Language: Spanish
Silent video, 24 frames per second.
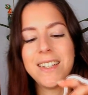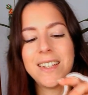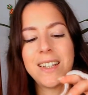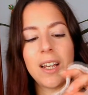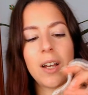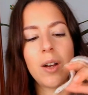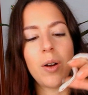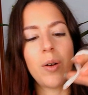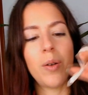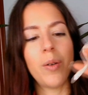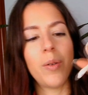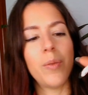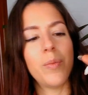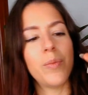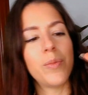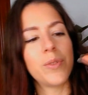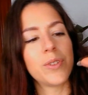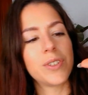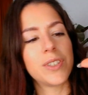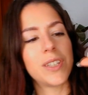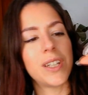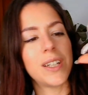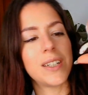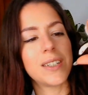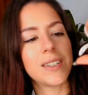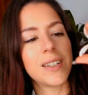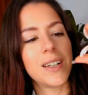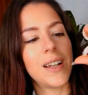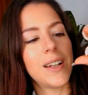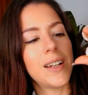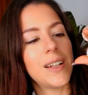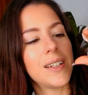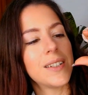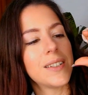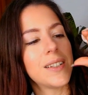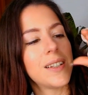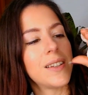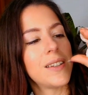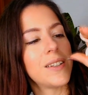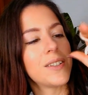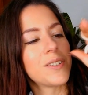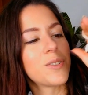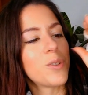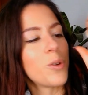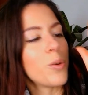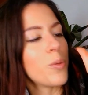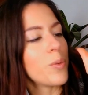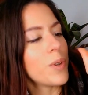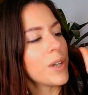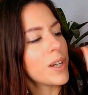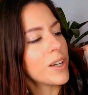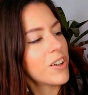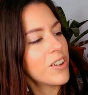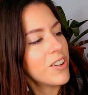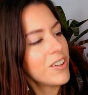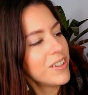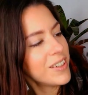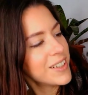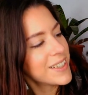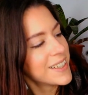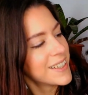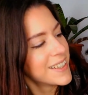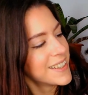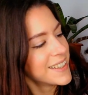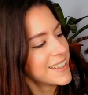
tengo muchas ganas de descubrirlo.